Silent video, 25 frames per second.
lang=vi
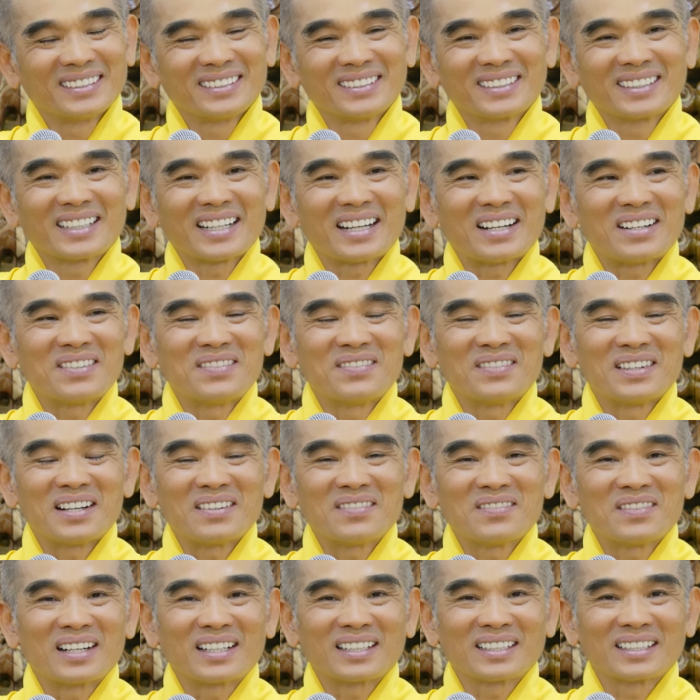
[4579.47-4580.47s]
thương đau mã
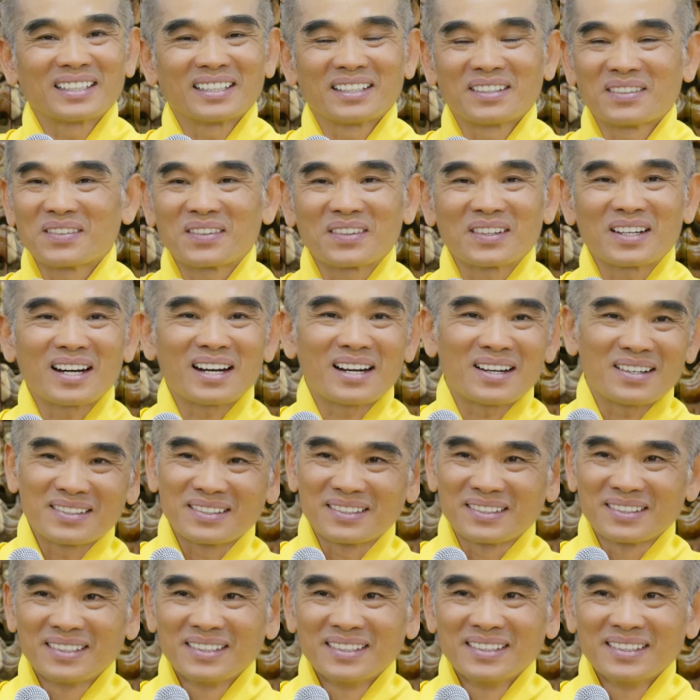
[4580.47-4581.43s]
mạch thì nó không có đâu.